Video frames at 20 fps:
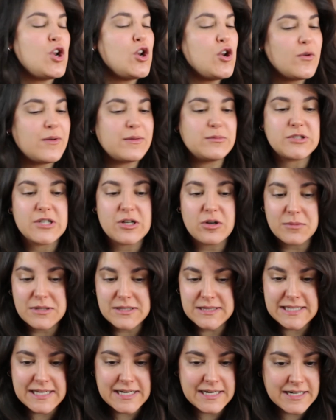No vamos a
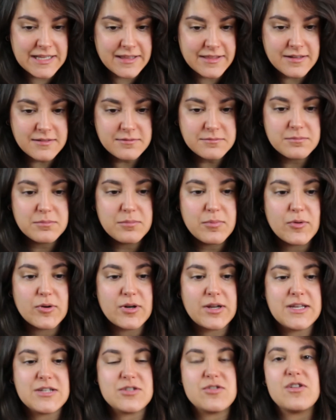comentar nada,
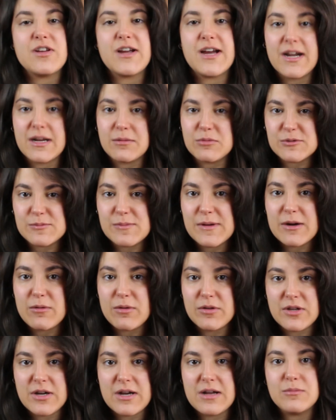porque eso lo dejaremos para
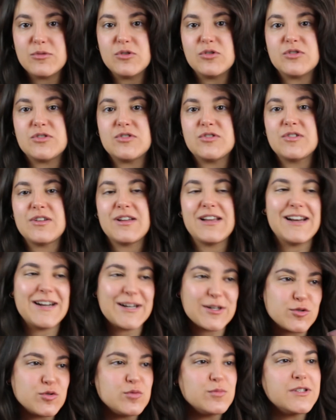cuando hagamos el
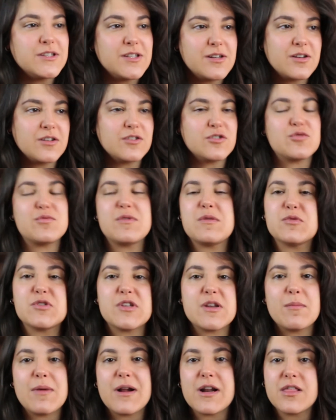resumen de lo que nos vimos
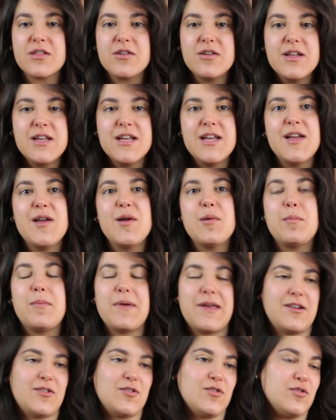en marzo,
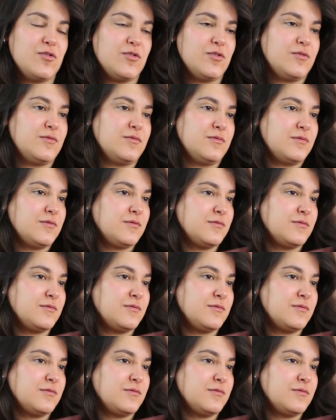pero...